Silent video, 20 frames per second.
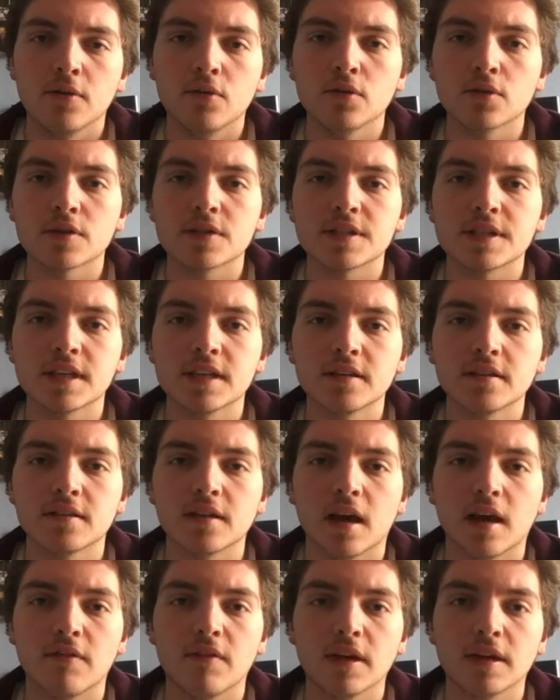Une
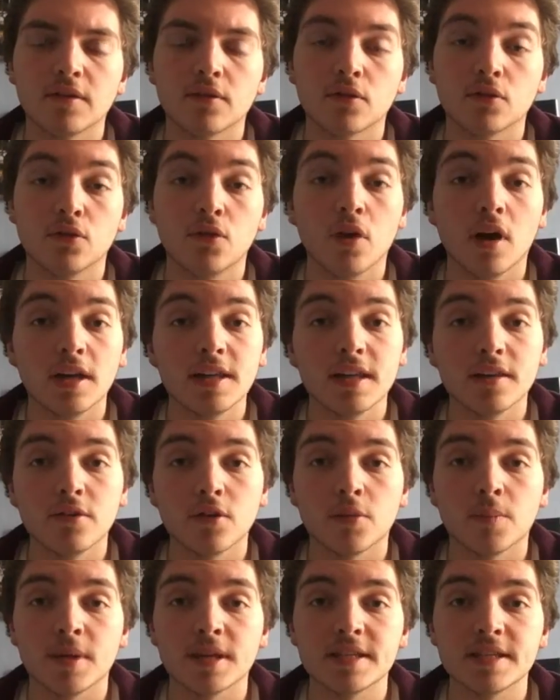enceinte avec deux
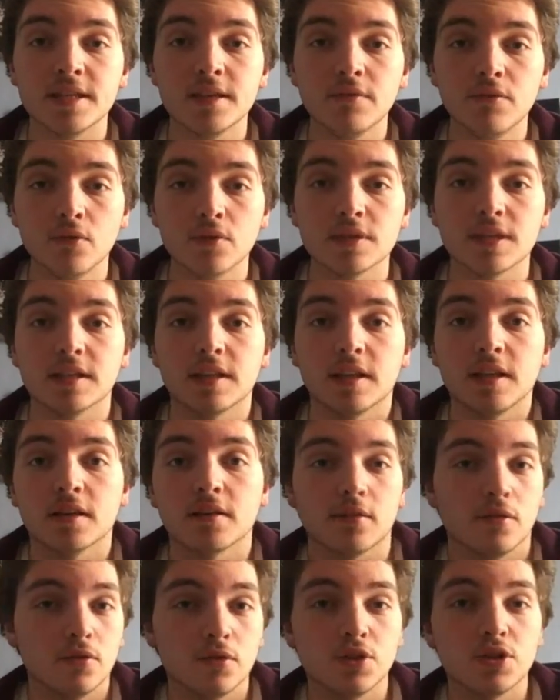radiateurs passifs, donc
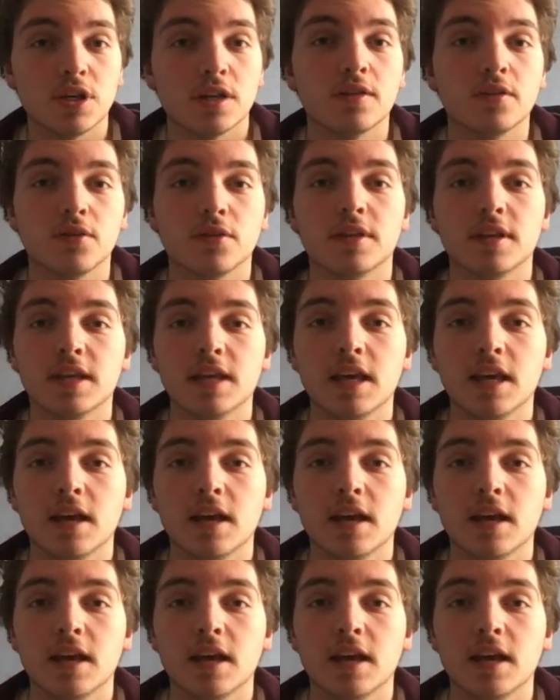c'est-à-dire que de chaque côté